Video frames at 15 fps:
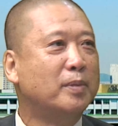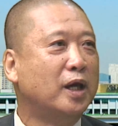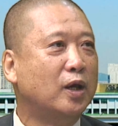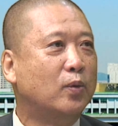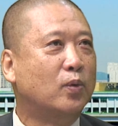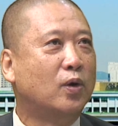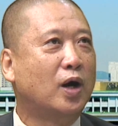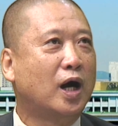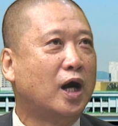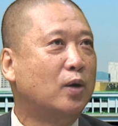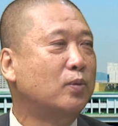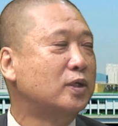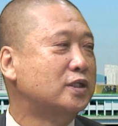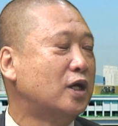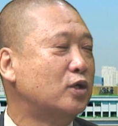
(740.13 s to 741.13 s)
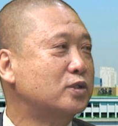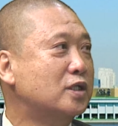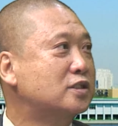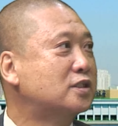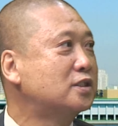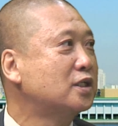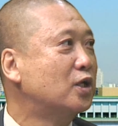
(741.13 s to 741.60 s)
美国、韩国、朝
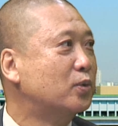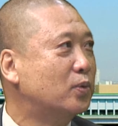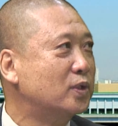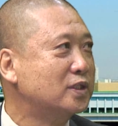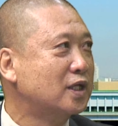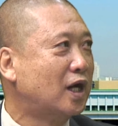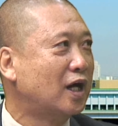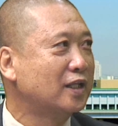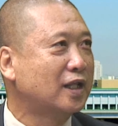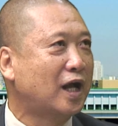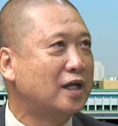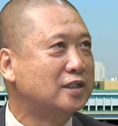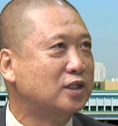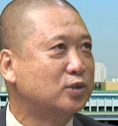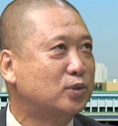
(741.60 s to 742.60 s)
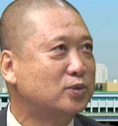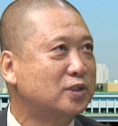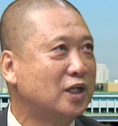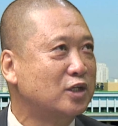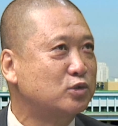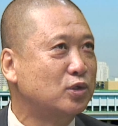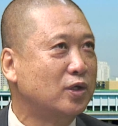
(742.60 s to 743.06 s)
鲜4个国家谈的终
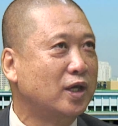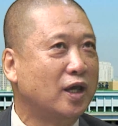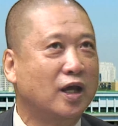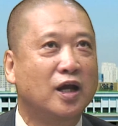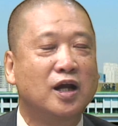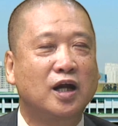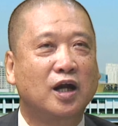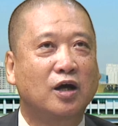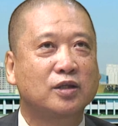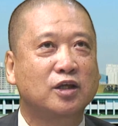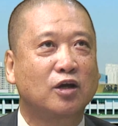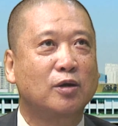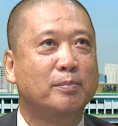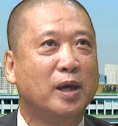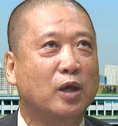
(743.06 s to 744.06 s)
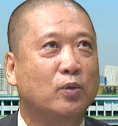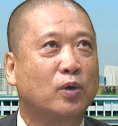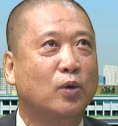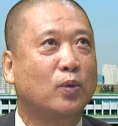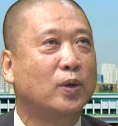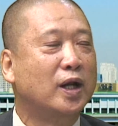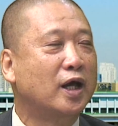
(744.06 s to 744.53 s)
战宣言。然后到了美
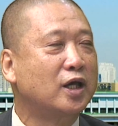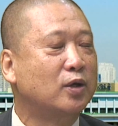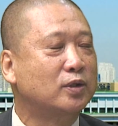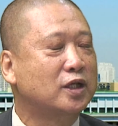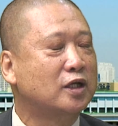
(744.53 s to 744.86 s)
国回来以后，